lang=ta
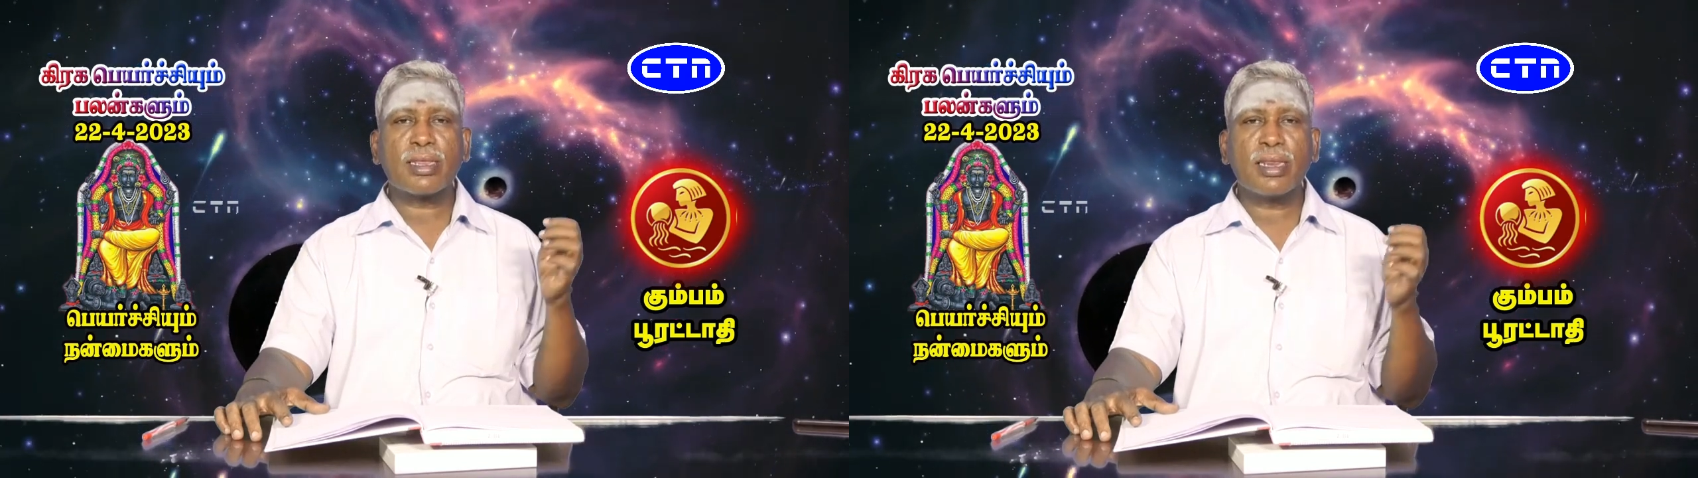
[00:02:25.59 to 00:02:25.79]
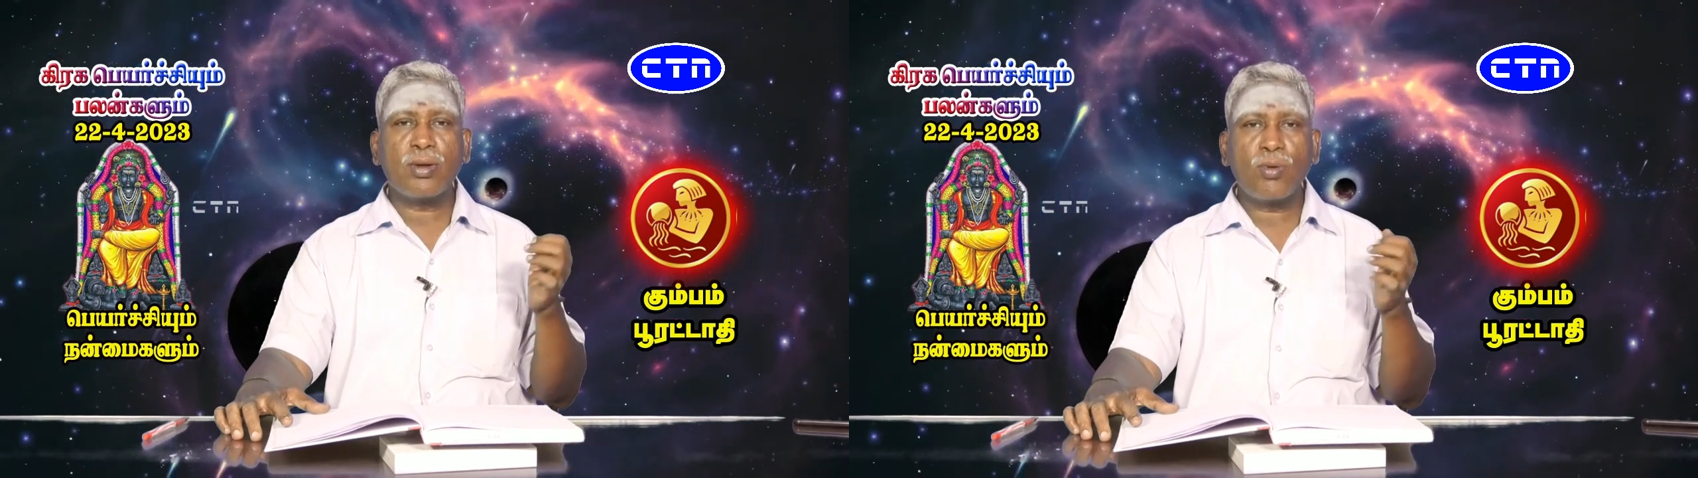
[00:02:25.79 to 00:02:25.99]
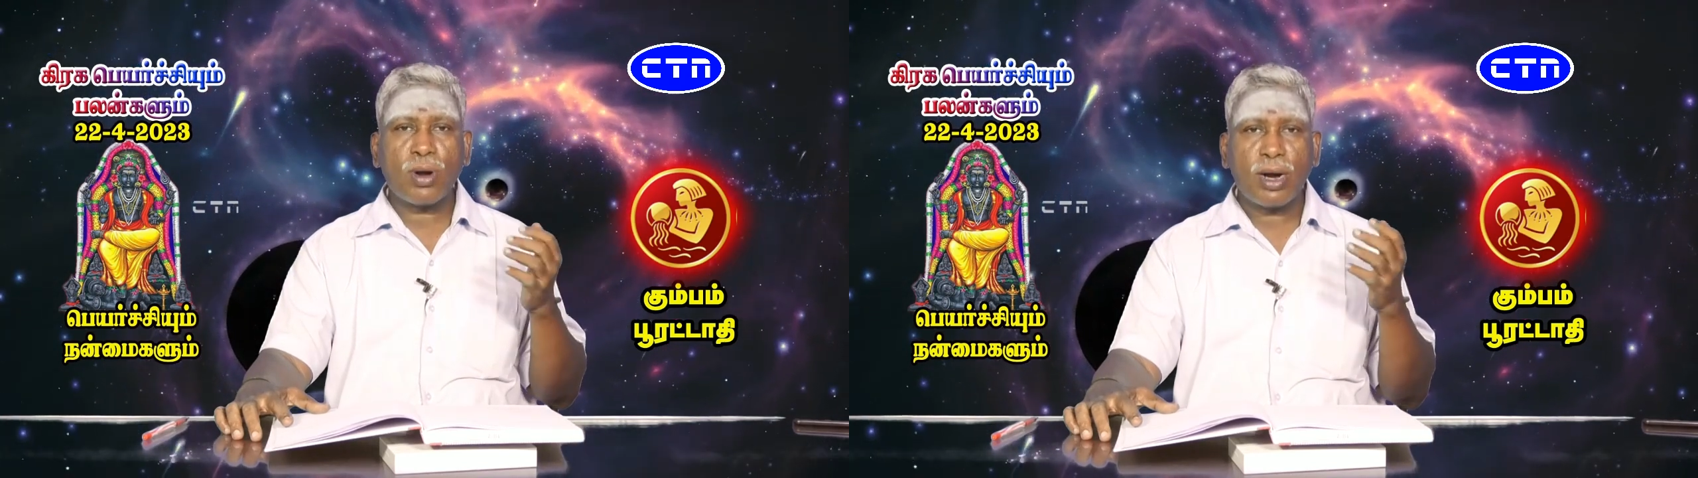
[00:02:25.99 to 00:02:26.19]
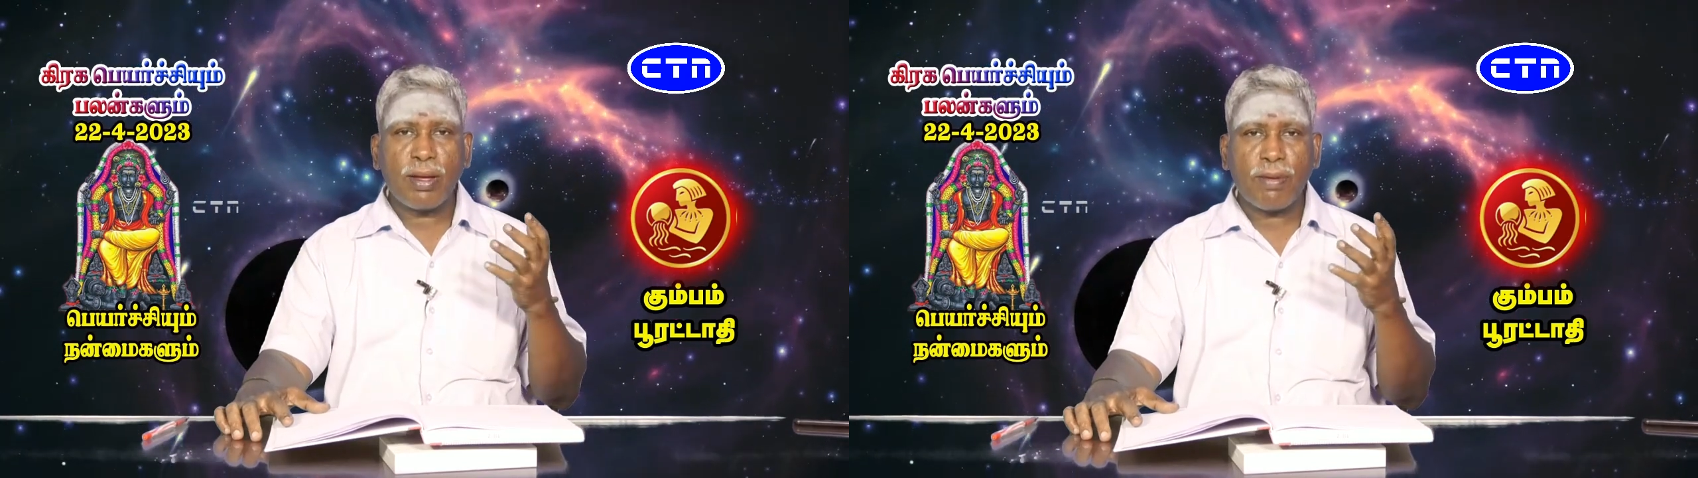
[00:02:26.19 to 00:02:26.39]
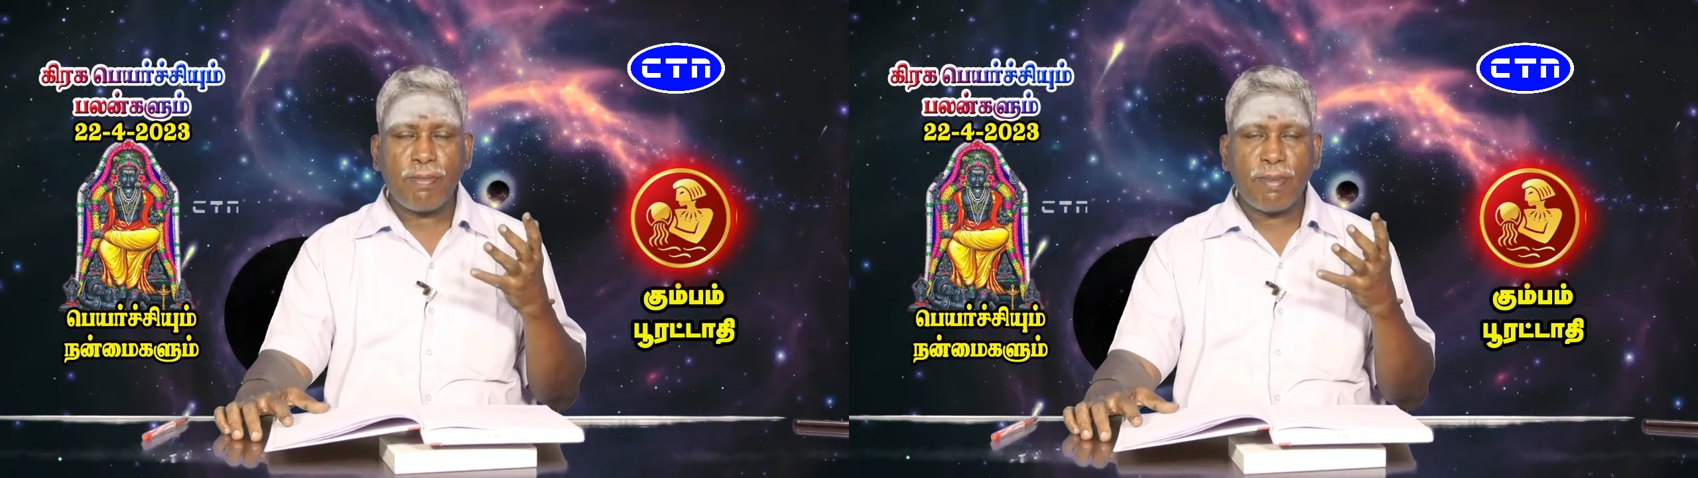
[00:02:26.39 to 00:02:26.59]
இடத்துலையும்
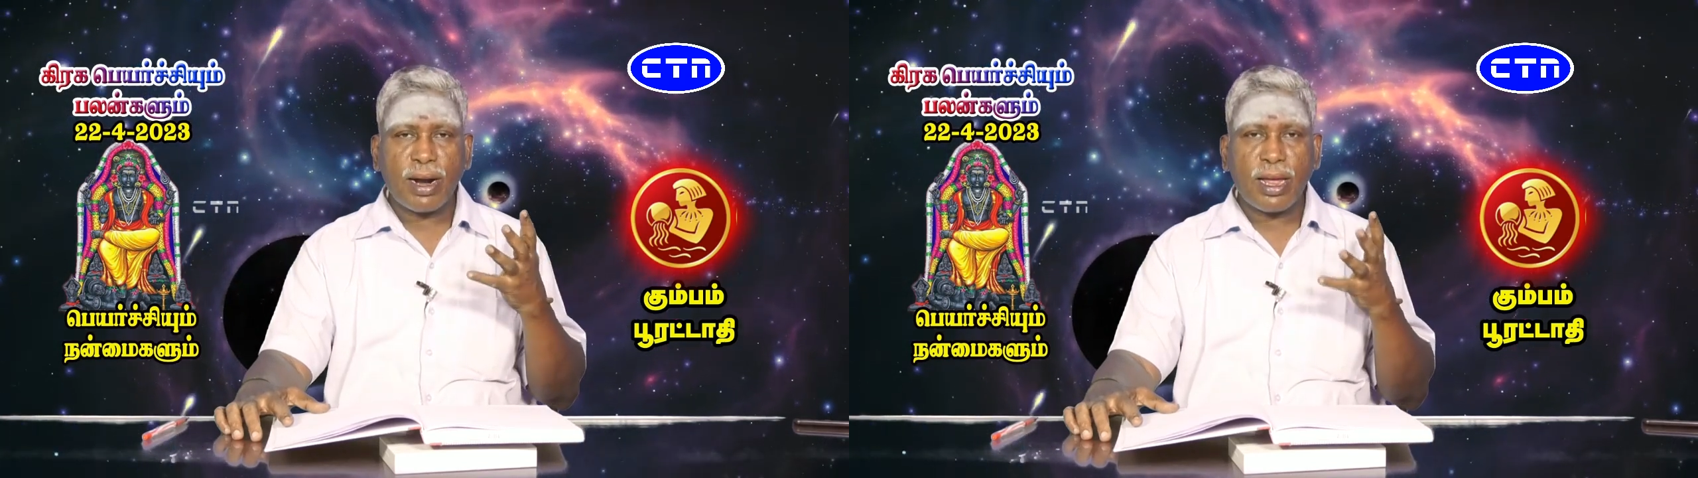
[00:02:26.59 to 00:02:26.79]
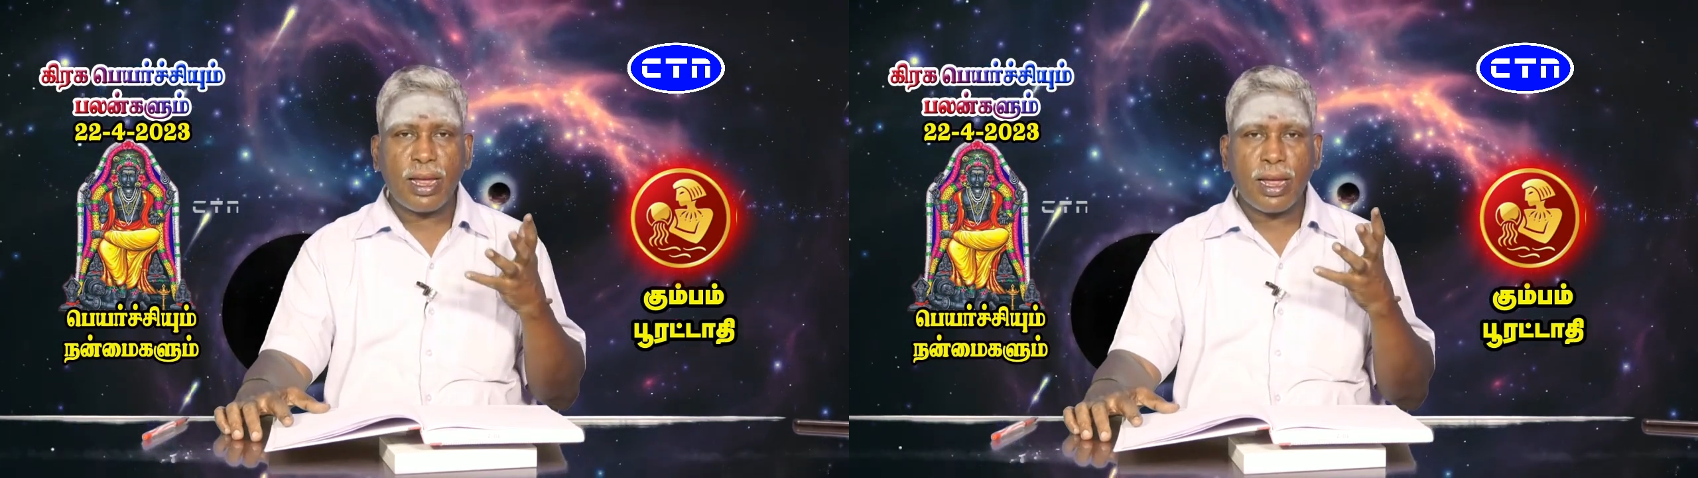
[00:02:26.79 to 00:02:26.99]
உங்களை மன